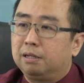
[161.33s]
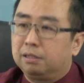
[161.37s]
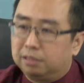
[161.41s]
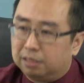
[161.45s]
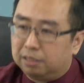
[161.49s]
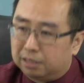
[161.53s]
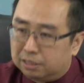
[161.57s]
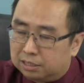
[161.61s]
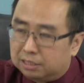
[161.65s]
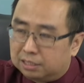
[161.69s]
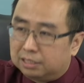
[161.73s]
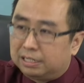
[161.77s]

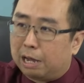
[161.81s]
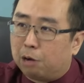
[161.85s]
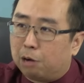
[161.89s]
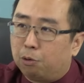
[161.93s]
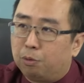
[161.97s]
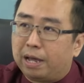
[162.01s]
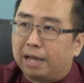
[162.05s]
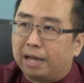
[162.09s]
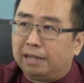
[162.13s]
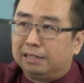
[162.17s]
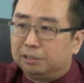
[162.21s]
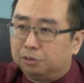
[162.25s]
这个是遥
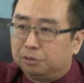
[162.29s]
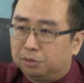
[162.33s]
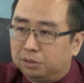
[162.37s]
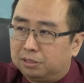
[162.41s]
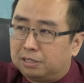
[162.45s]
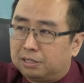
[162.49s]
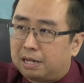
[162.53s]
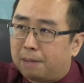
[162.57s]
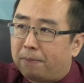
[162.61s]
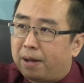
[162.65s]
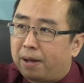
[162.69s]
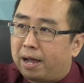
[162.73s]
感，就
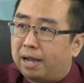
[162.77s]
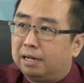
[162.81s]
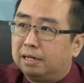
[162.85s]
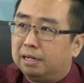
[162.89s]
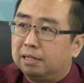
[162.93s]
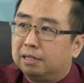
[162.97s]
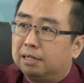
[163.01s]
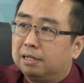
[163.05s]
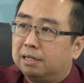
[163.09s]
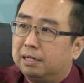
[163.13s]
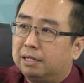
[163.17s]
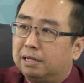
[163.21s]
是他拍
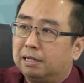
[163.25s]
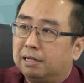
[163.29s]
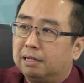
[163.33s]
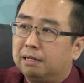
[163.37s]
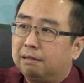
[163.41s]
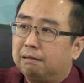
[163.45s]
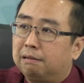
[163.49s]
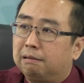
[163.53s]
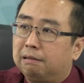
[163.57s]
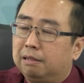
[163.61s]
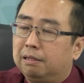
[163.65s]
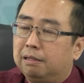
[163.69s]
那
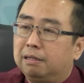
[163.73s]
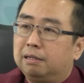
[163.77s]
个